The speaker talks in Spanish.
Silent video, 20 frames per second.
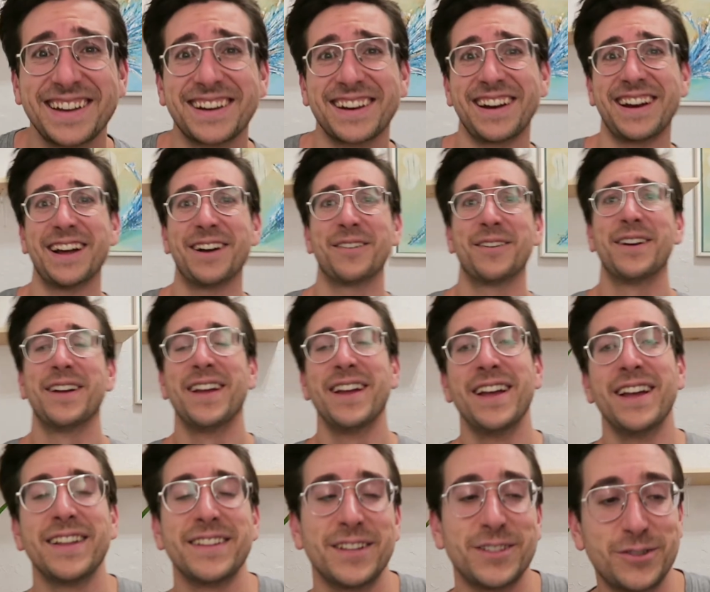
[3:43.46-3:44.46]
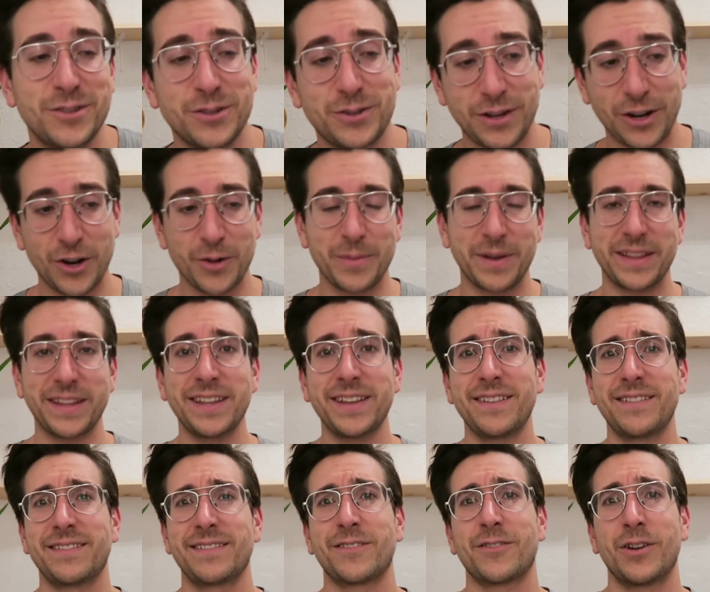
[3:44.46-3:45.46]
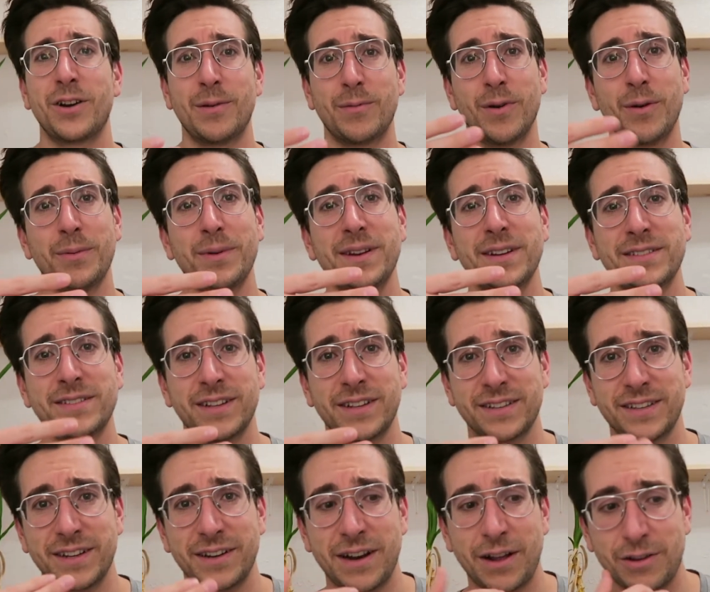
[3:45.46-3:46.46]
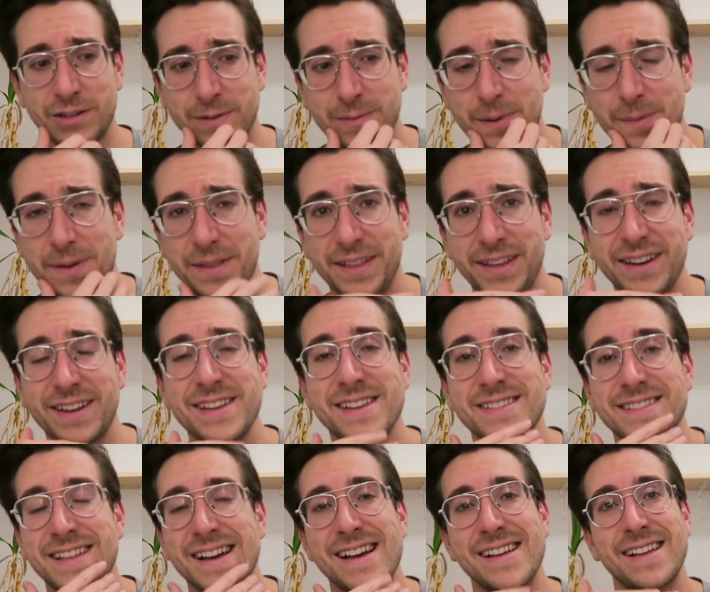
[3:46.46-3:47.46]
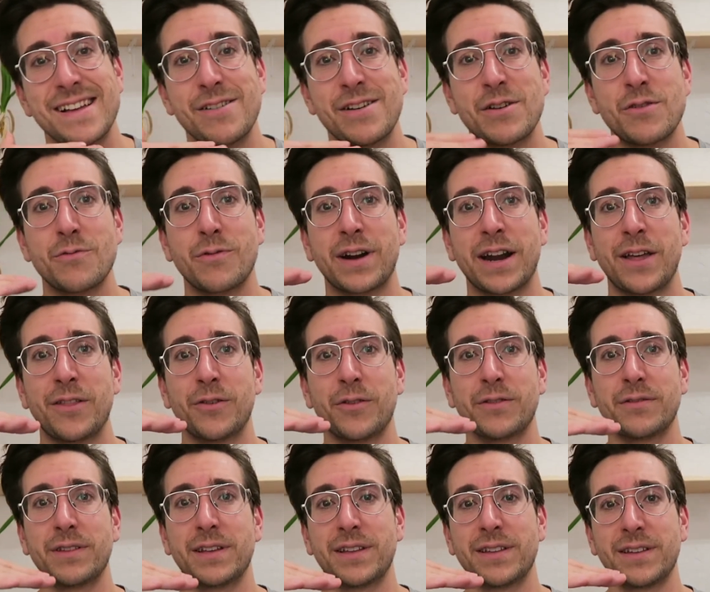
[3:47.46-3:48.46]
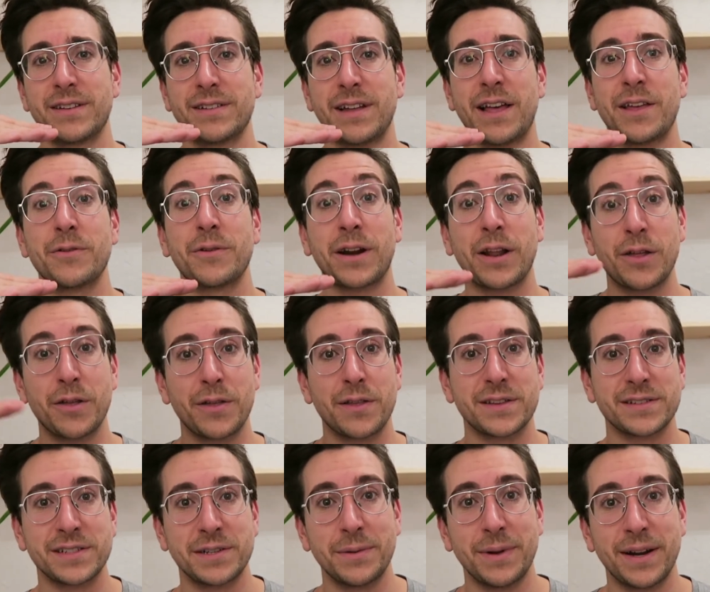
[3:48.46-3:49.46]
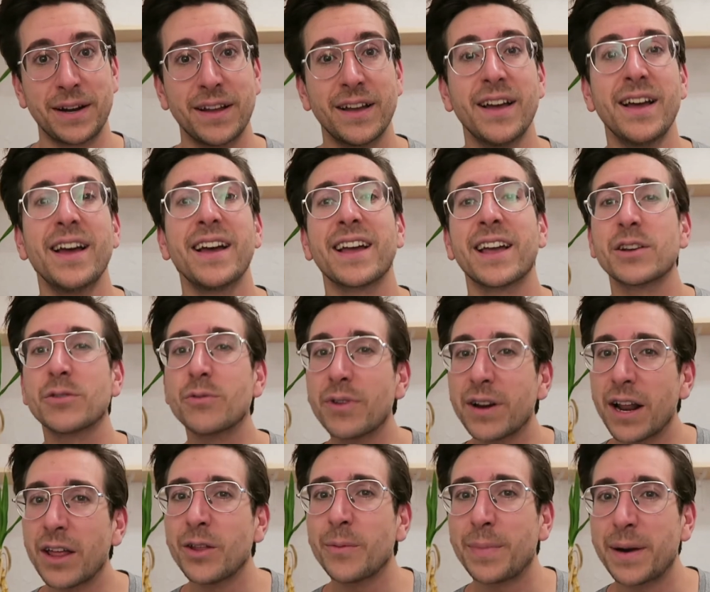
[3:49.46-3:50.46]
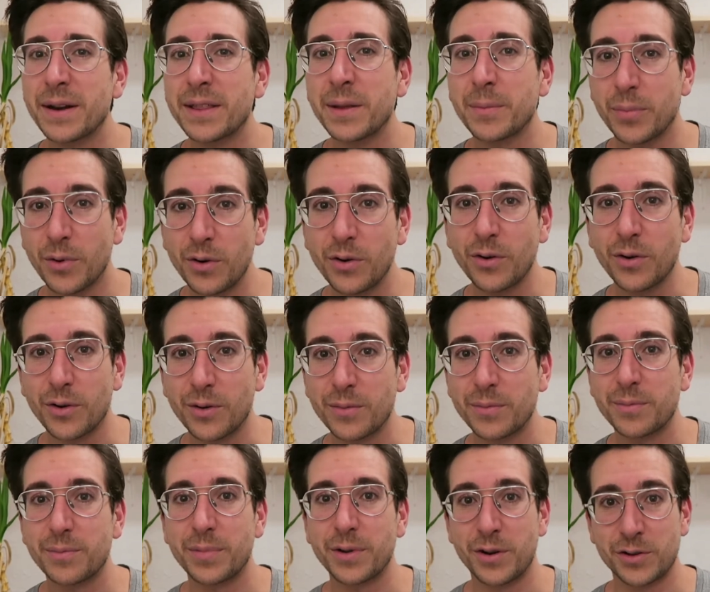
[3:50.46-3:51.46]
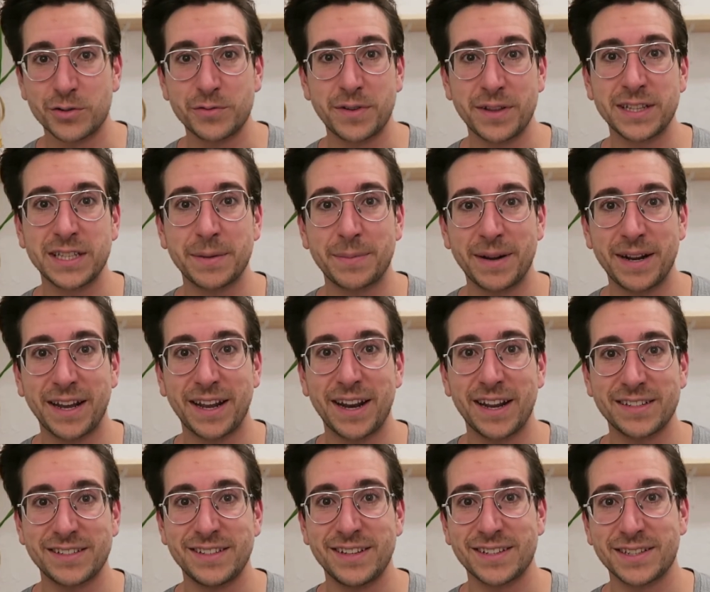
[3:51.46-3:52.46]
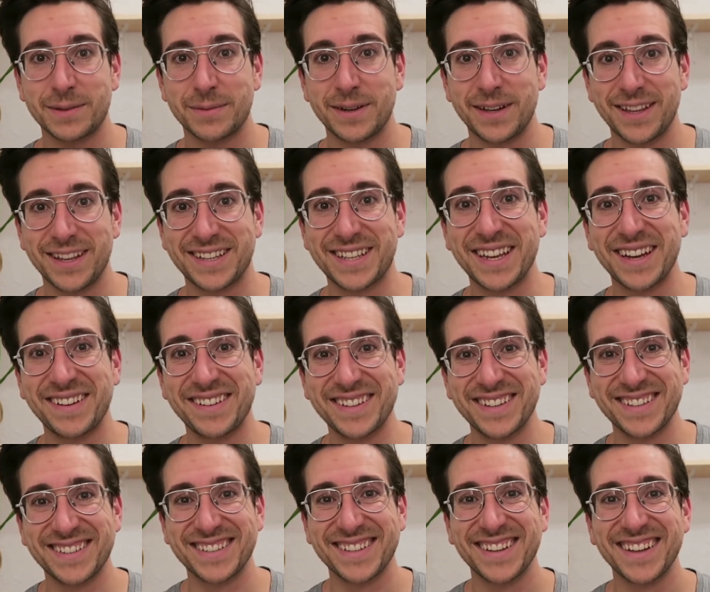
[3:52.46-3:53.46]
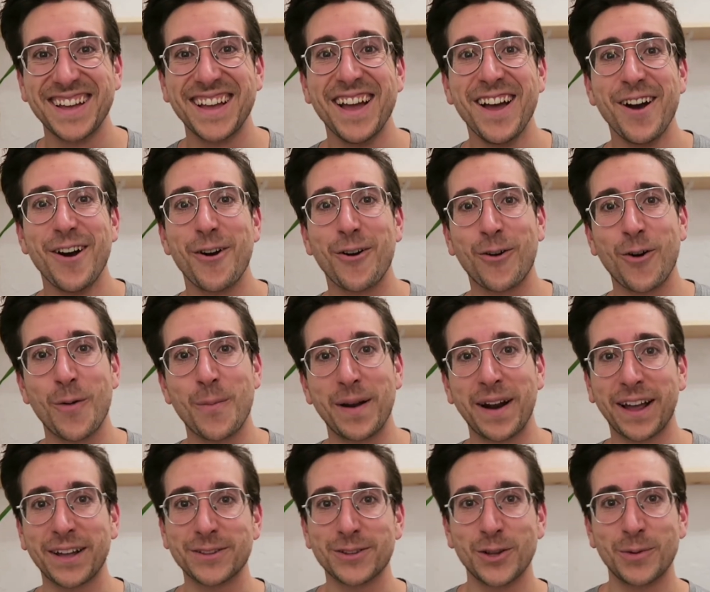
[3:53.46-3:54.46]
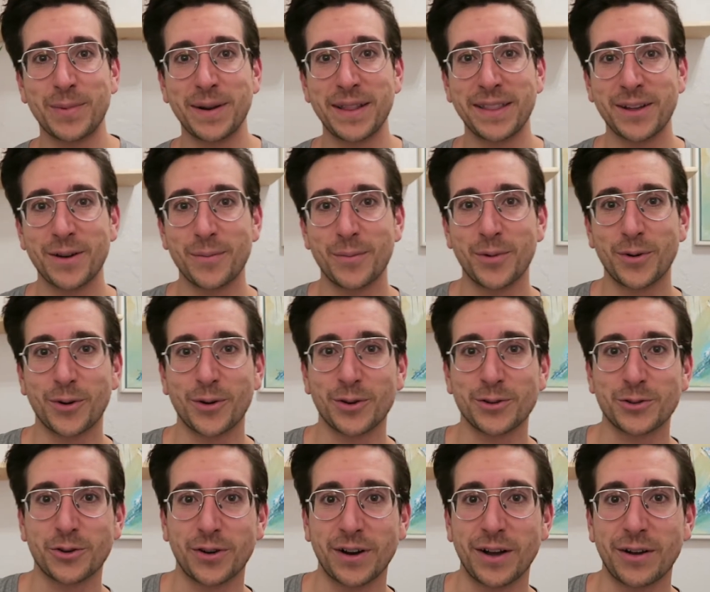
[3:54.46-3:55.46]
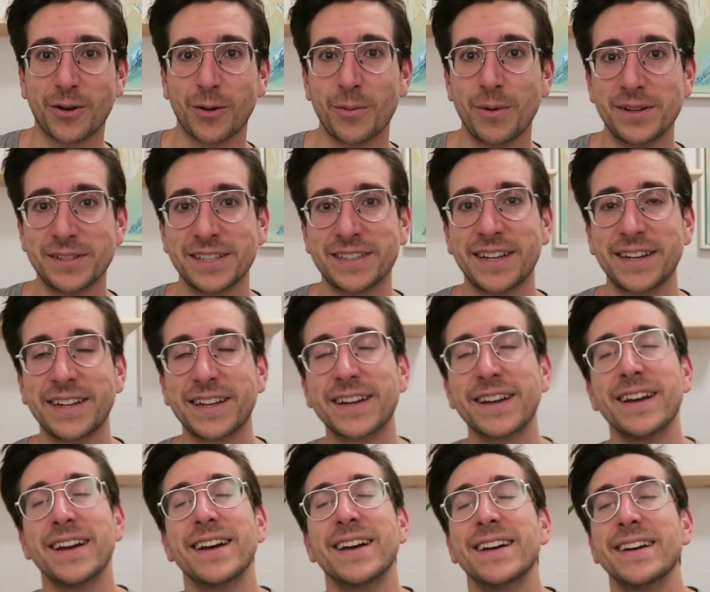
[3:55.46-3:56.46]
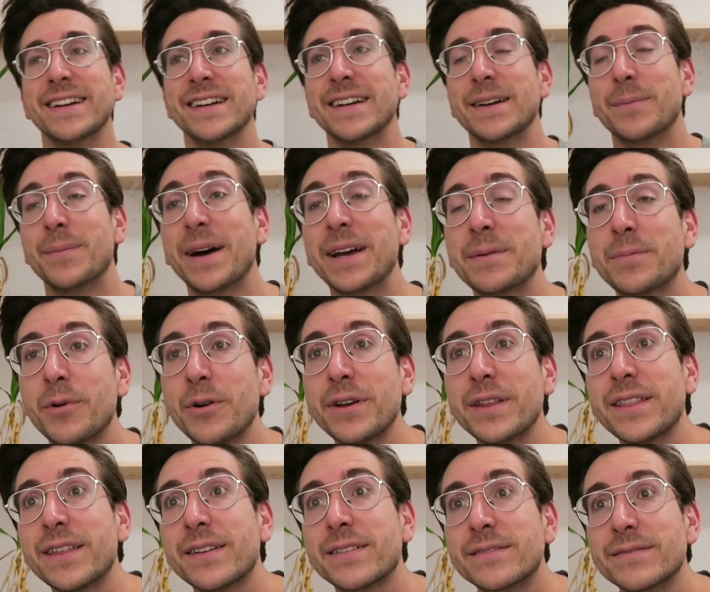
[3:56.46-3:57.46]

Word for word: inclinada? De hecho, otro día lo medí con el móvil este que tiene la cosa para medir y está un grado hay un grado de desnivel. Que un grado parece poco, pero es suficiente para que la silla se vaya, o como para que todo parezca un poco escorado, como el Titanic. Mike Boyd